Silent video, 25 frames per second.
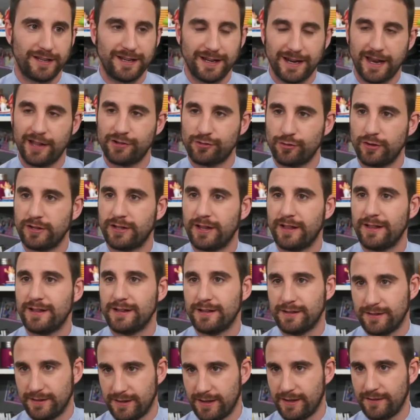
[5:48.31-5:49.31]
tener la
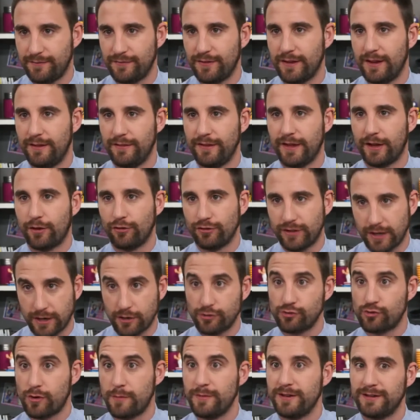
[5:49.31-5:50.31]
suerte de, contar
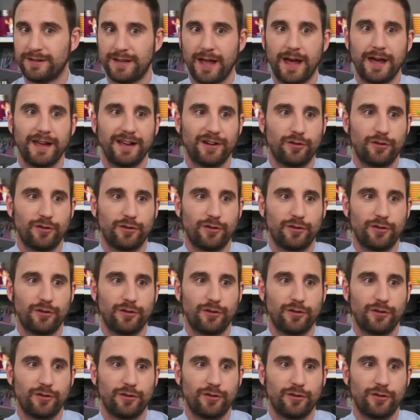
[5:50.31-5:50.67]
con su amistad,